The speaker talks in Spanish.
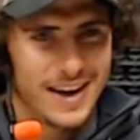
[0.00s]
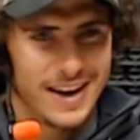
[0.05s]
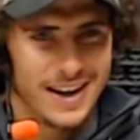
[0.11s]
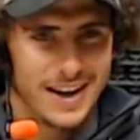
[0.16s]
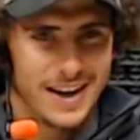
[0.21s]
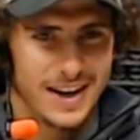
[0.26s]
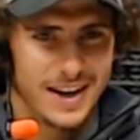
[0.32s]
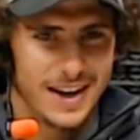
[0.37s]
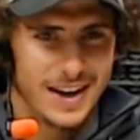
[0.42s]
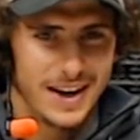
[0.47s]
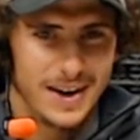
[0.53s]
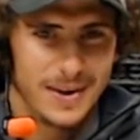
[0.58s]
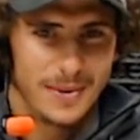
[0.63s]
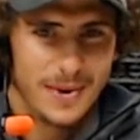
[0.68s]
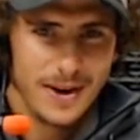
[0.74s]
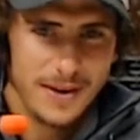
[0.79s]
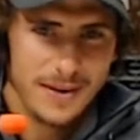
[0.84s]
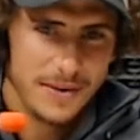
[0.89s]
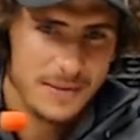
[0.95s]
Y
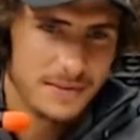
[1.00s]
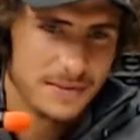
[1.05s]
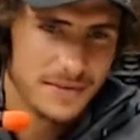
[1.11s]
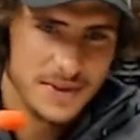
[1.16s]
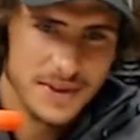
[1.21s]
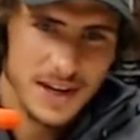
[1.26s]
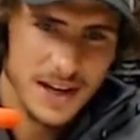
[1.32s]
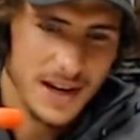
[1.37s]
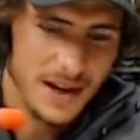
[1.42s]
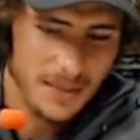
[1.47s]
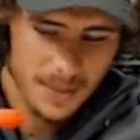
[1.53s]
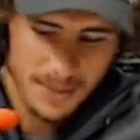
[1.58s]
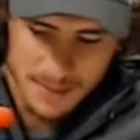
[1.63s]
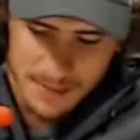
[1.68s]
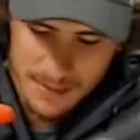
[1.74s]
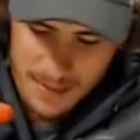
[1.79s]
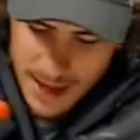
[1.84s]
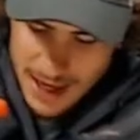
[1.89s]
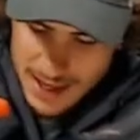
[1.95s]
bueno, seguí
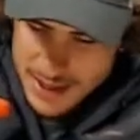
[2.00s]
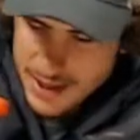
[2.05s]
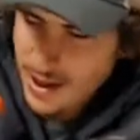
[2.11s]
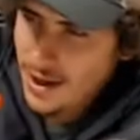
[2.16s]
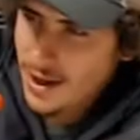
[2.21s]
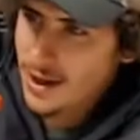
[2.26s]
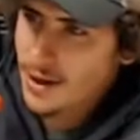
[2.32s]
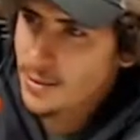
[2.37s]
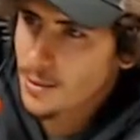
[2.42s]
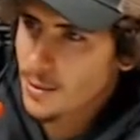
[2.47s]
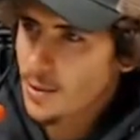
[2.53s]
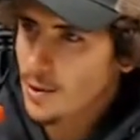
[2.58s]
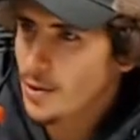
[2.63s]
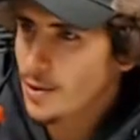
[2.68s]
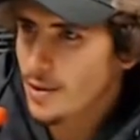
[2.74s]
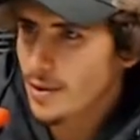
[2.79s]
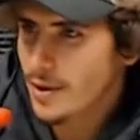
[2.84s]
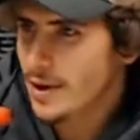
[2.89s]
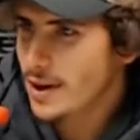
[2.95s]
a ese
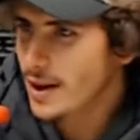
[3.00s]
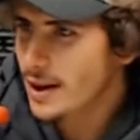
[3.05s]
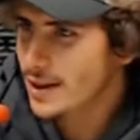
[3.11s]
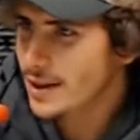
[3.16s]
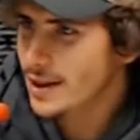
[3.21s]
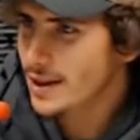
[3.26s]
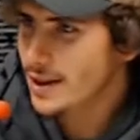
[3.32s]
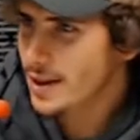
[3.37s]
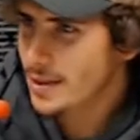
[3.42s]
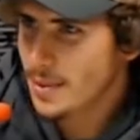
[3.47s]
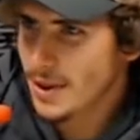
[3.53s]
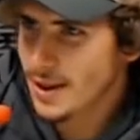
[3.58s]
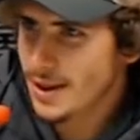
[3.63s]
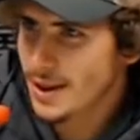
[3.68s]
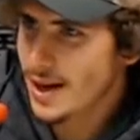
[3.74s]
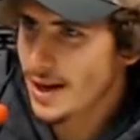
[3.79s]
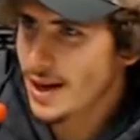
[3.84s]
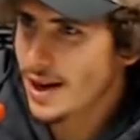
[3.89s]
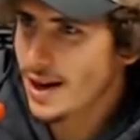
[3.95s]
ritmo, intenté
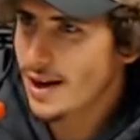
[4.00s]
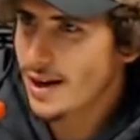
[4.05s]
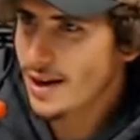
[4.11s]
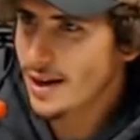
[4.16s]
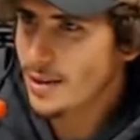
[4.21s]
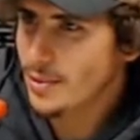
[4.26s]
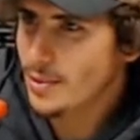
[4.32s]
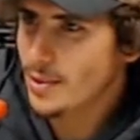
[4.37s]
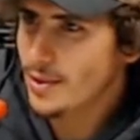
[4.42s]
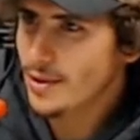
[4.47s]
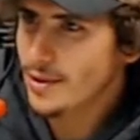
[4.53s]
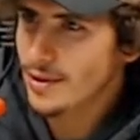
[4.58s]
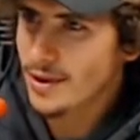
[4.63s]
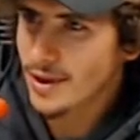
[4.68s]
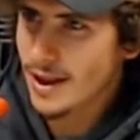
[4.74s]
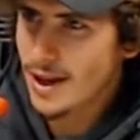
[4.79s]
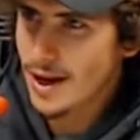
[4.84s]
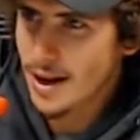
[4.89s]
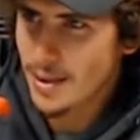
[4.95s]
mantener el ritmo
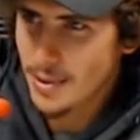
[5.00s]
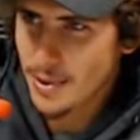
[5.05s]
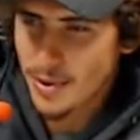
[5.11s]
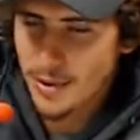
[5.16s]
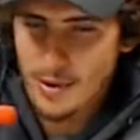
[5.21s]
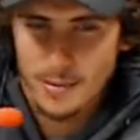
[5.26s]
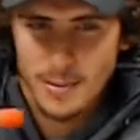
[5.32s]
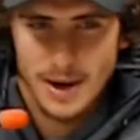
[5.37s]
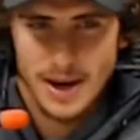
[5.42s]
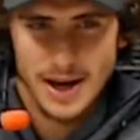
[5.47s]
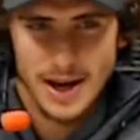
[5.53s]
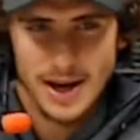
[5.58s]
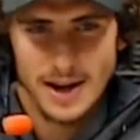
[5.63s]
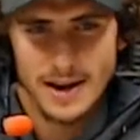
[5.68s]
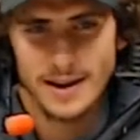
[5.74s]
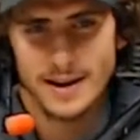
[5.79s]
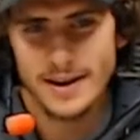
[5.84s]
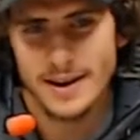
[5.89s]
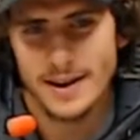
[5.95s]
de la mejor
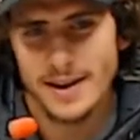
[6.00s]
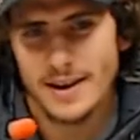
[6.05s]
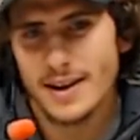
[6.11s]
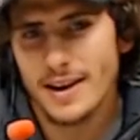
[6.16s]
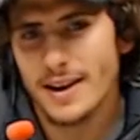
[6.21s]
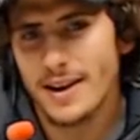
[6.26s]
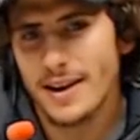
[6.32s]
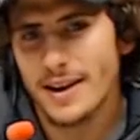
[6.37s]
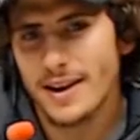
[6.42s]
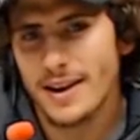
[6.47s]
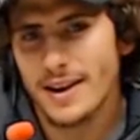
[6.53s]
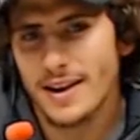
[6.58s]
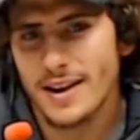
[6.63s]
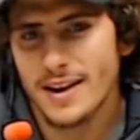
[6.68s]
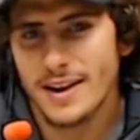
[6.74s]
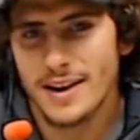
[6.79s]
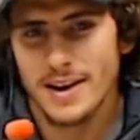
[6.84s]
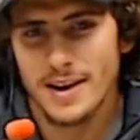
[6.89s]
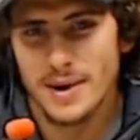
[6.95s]
manera
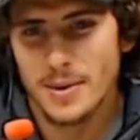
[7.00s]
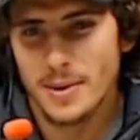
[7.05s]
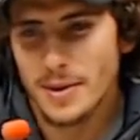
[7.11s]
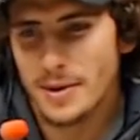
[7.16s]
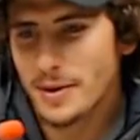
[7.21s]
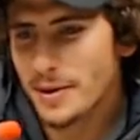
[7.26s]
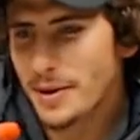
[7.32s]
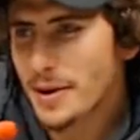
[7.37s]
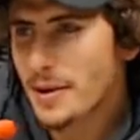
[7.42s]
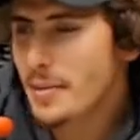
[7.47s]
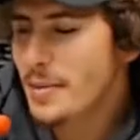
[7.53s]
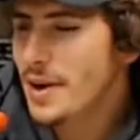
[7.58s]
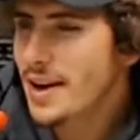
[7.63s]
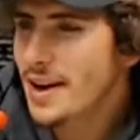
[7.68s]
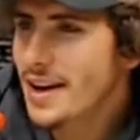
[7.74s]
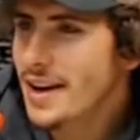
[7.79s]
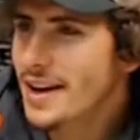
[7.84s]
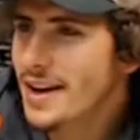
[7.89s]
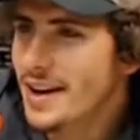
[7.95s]
y, bueno,
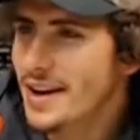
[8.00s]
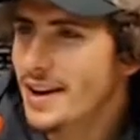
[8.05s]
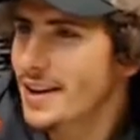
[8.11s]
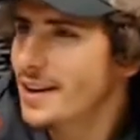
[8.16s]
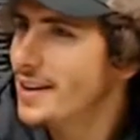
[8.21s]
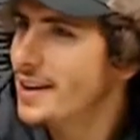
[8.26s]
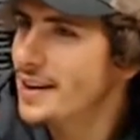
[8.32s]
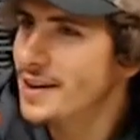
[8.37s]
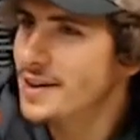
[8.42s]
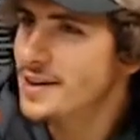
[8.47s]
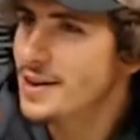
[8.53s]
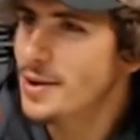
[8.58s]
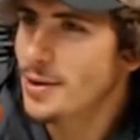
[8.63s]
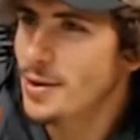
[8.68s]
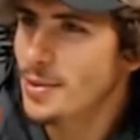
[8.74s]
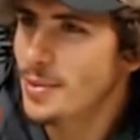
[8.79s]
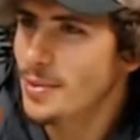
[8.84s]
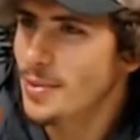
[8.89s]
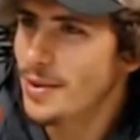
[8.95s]
terminé
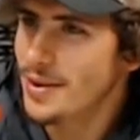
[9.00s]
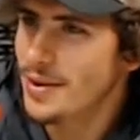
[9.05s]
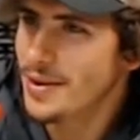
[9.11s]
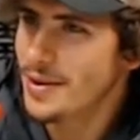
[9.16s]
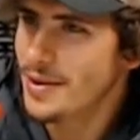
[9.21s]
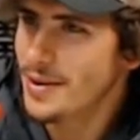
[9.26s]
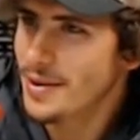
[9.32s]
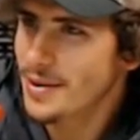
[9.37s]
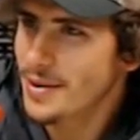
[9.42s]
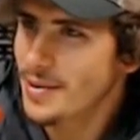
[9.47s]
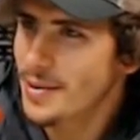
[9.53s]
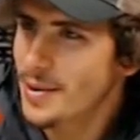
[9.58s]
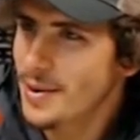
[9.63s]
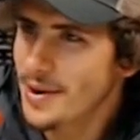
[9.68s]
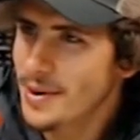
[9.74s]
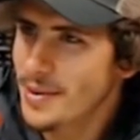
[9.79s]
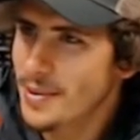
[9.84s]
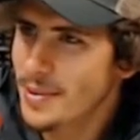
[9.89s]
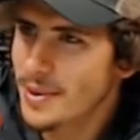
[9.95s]
tercero como, como
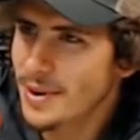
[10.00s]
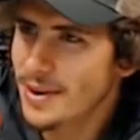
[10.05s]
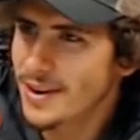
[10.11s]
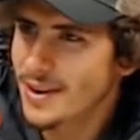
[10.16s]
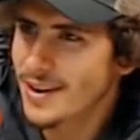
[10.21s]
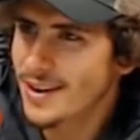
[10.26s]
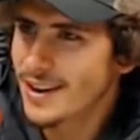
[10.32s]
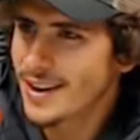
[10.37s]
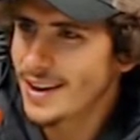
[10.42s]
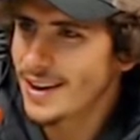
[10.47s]
habíamos visto.